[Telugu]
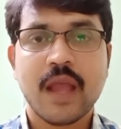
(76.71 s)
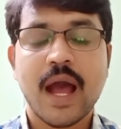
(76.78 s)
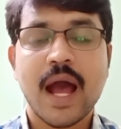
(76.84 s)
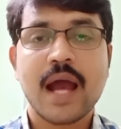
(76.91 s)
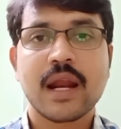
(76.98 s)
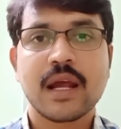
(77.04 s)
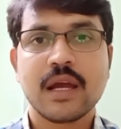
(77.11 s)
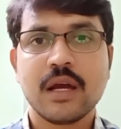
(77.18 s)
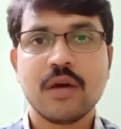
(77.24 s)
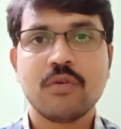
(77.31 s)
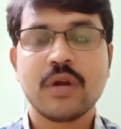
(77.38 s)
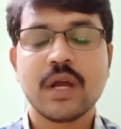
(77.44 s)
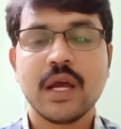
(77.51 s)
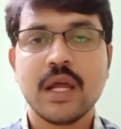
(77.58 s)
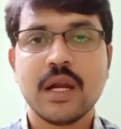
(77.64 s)
ఆ రకంగా
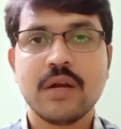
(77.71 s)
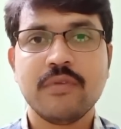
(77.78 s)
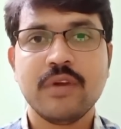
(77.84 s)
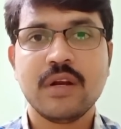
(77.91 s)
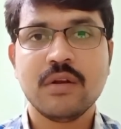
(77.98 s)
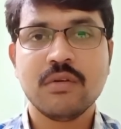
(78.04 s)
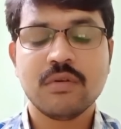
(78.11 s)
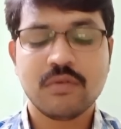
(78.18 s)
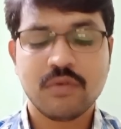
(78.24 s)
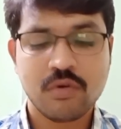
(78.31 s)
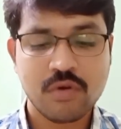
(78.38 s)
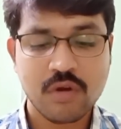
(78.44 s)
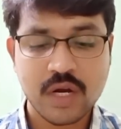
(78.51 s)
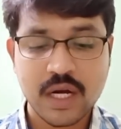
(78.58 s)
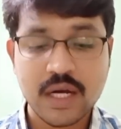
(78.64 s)
ఉంటాయి ఆయన ట్వీట్లు
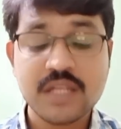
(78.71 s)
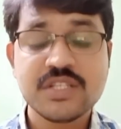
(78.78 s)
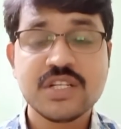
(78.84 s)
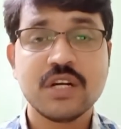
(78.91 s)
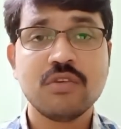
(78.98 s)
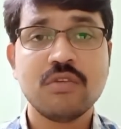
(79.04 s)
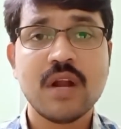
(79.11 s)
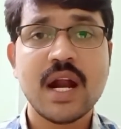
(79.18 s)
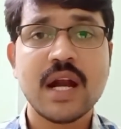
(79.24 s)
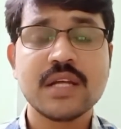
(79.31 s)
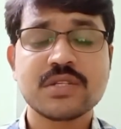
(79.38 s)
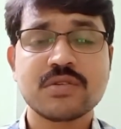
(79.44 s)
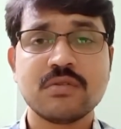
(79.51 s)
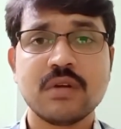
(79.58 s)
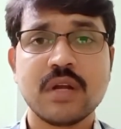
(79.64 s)
ఒక్కొక్కరిని చెడు కూడా
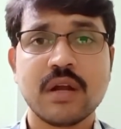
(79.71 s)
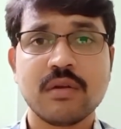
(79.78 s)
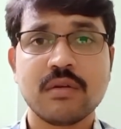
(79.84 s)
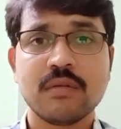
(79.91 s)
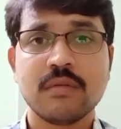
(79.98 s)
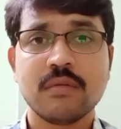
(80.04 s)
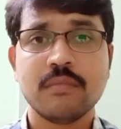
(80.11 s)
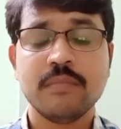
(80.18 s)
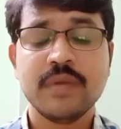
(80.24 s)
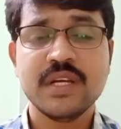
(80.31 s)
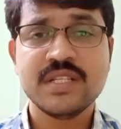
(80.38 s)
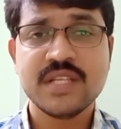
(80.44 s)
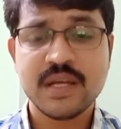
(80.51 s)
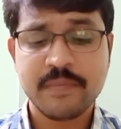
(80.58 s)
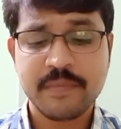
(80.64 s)
ఆడేసుకుంటారు
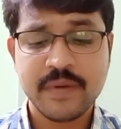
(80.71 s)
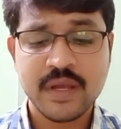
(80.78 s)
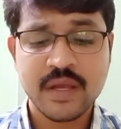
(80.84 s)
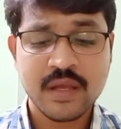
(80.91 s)
బీజేపీ